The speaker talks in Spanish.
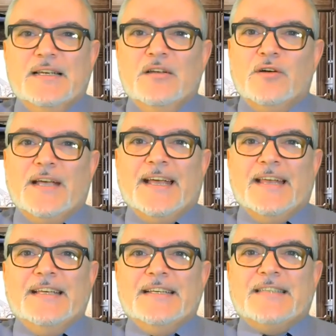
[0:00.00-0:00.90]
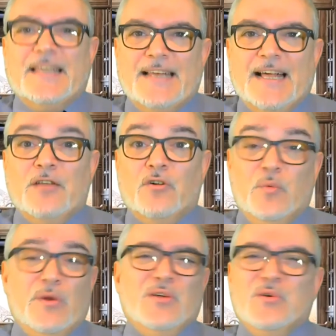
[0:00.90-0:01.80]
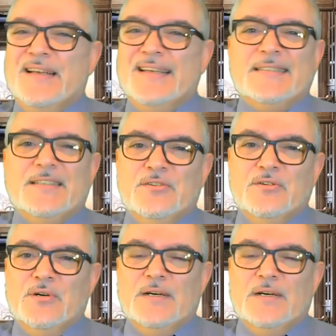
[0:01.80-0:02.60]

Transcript: lo que creías que era algo bueno, qué sé yo.